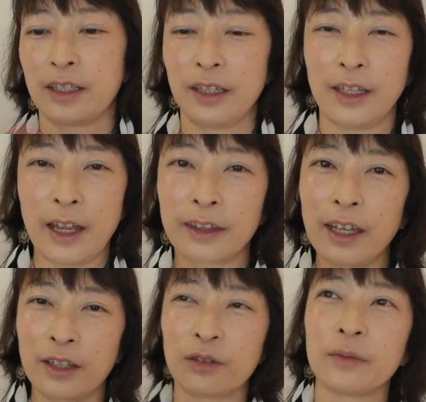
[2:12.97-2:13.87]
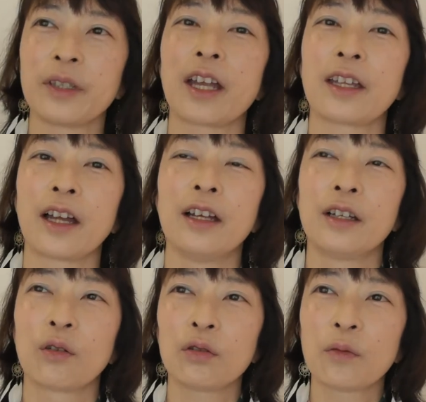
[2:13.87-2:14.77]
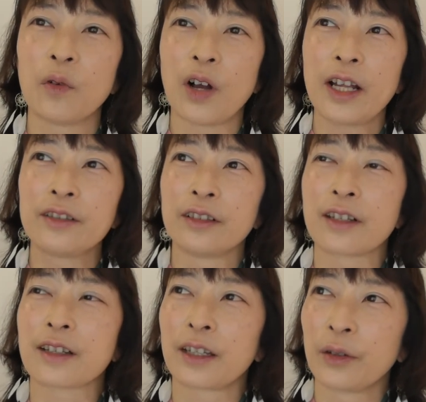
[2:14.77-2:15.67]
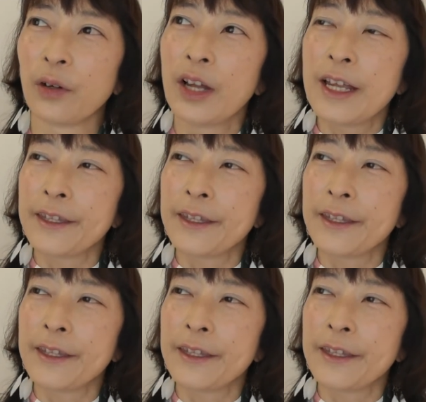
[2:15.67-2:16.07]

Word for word: なっていくみたいなこともあるんですけど